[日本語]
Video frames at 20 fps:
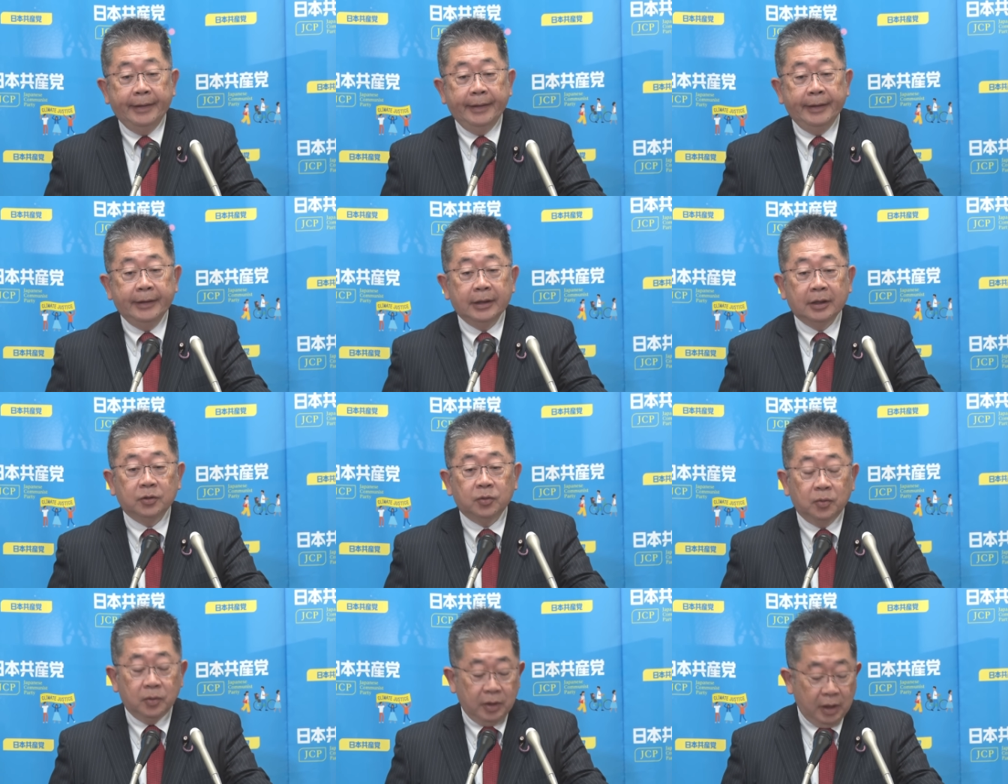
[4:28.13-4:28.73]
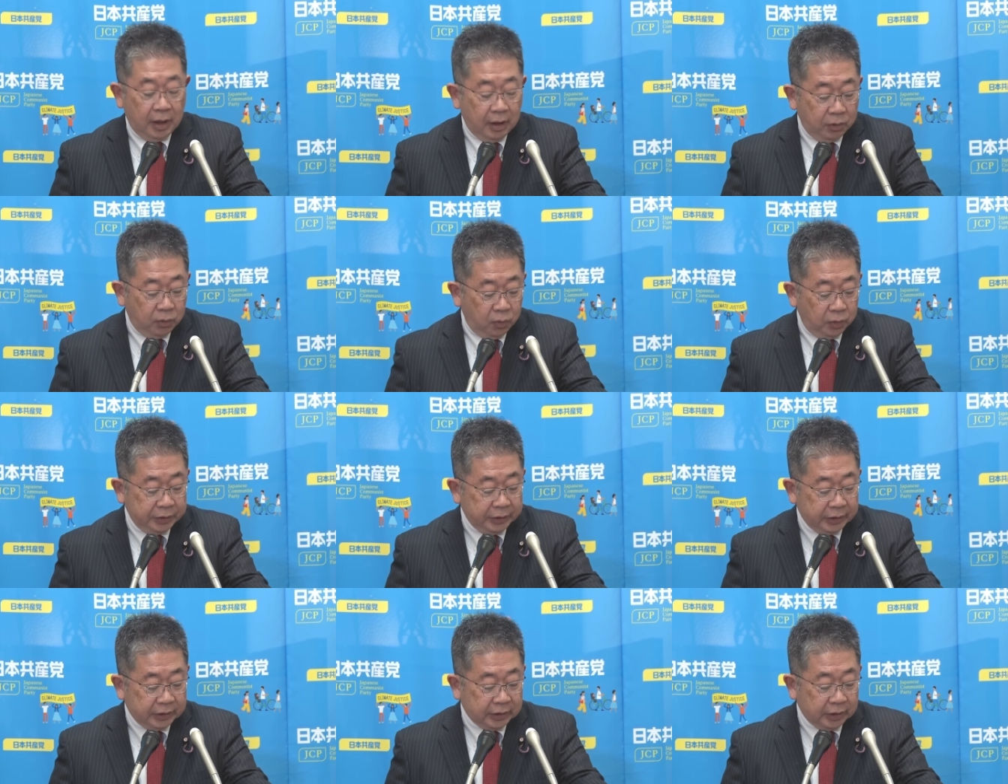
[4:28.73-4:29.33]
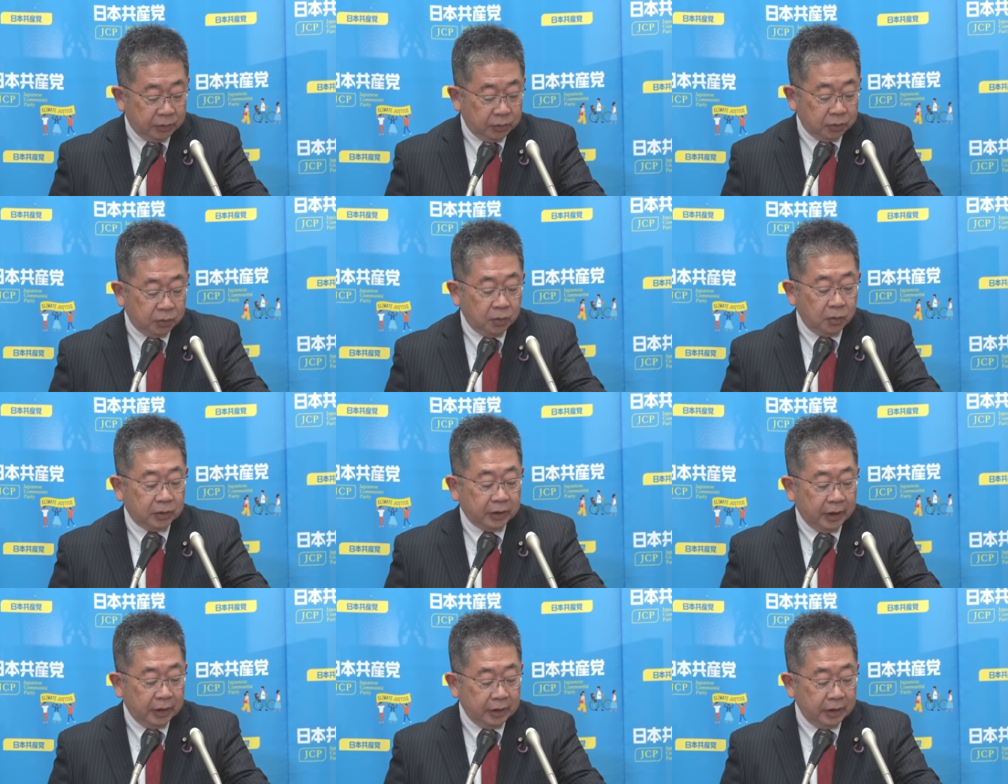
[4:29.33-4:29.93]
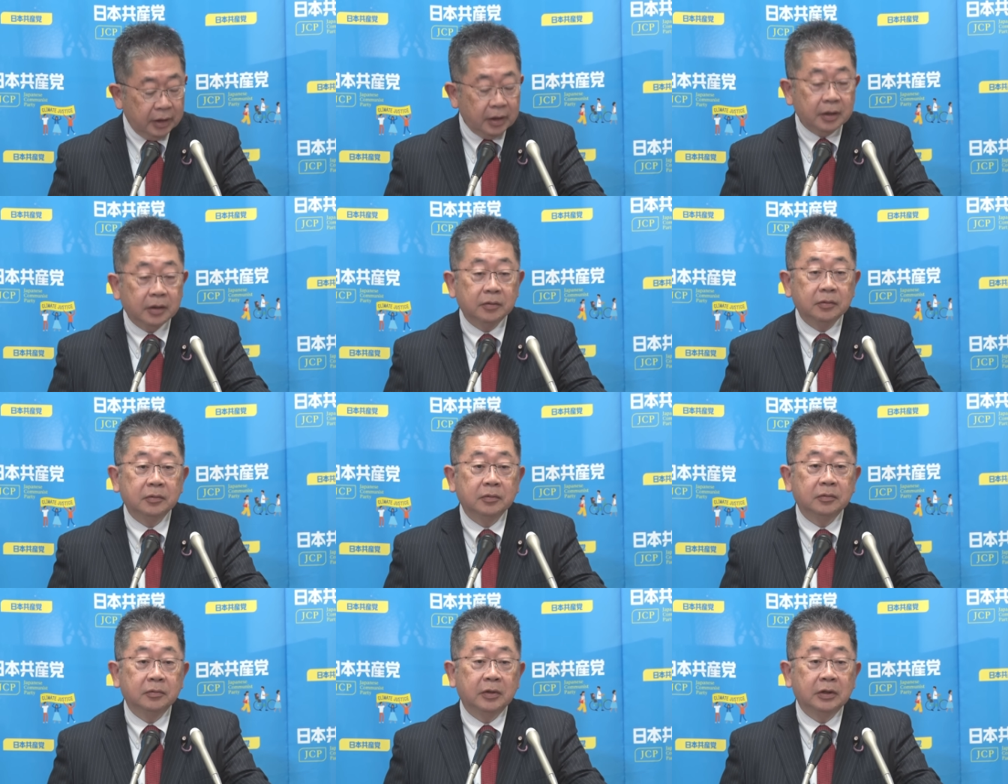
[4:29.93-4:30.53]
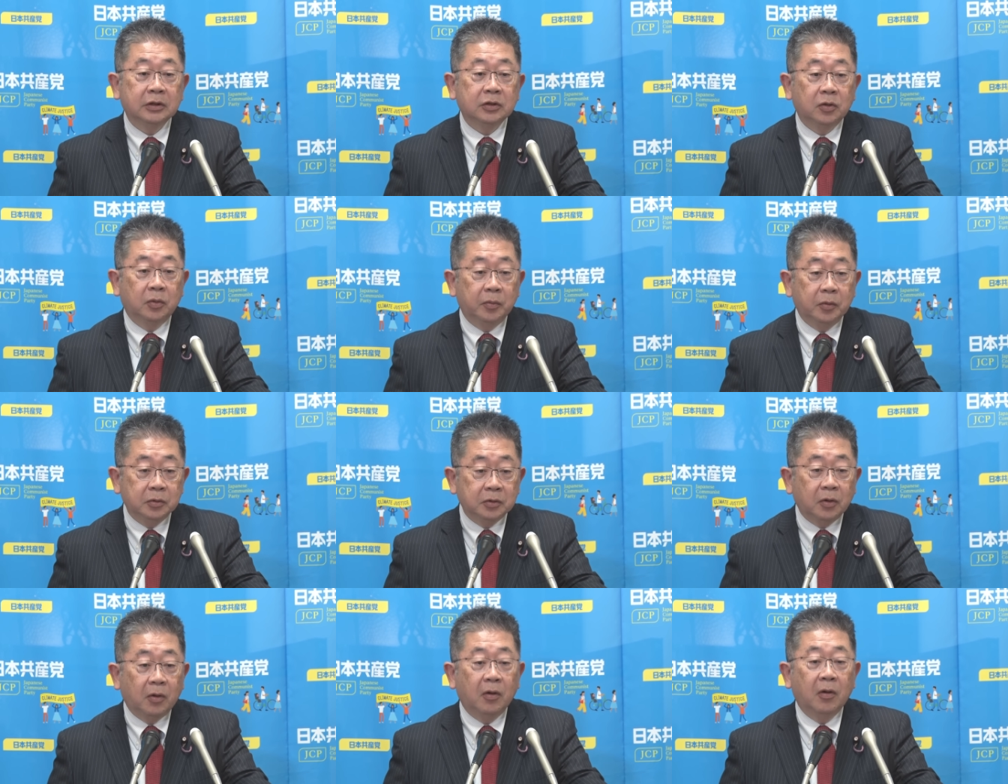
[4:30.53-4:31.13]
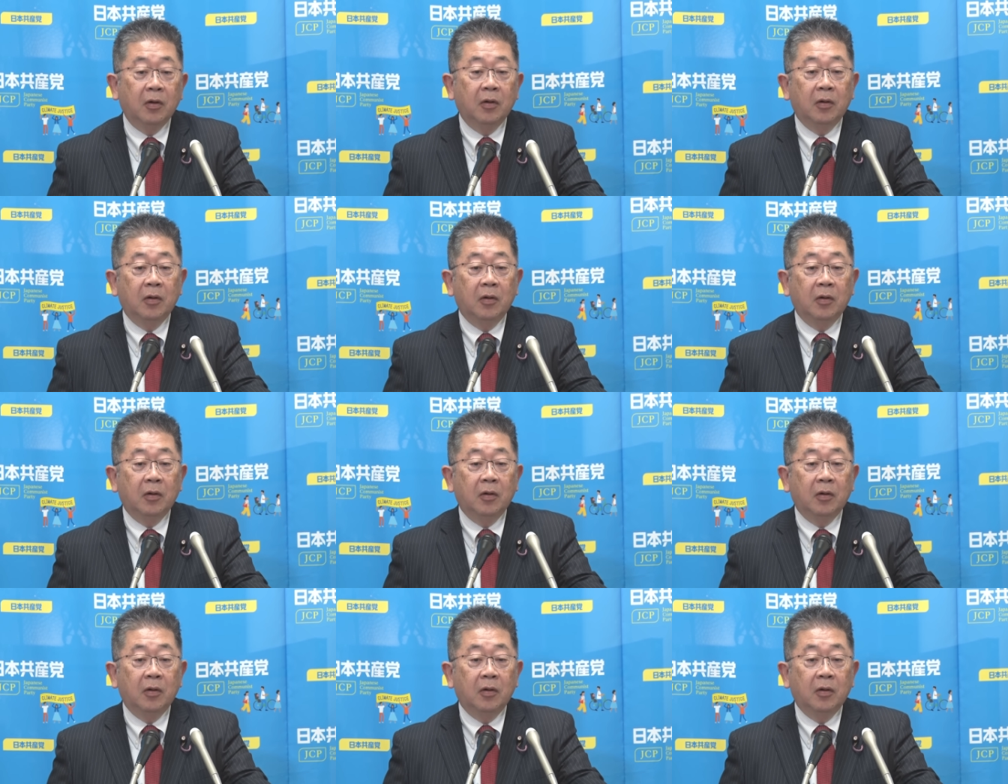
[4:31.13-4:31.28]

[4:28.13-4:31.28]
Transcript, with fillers: 野党が合意できたことを大変嬉しく思うと